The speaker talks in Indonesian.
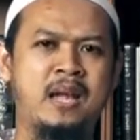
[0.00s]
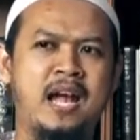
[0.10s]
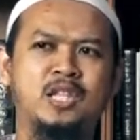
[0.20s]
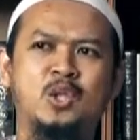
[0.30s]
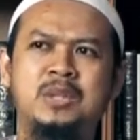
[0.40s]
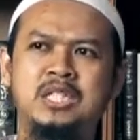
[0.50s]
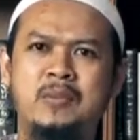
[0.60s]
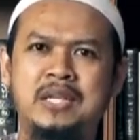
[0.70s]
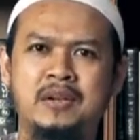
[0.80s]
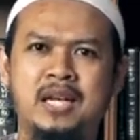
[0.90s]
atau
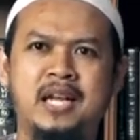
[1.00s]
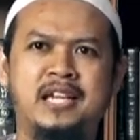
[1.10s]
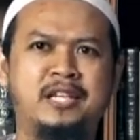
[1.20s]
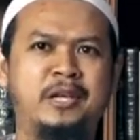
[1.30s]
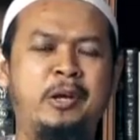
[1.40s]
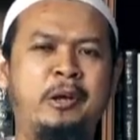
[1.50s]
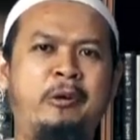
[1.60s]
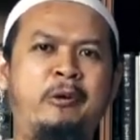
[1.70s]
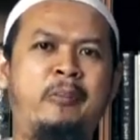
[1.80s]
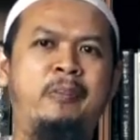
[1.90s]
peristiwa-peristiwa lain.
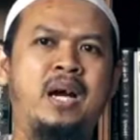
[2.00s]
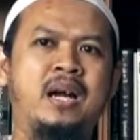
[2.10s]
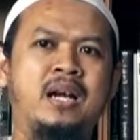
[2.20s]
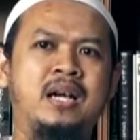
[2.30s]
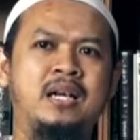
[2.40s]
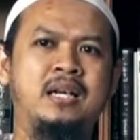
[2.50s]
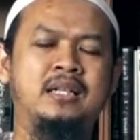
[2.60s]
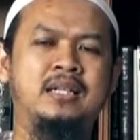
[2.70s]
Maka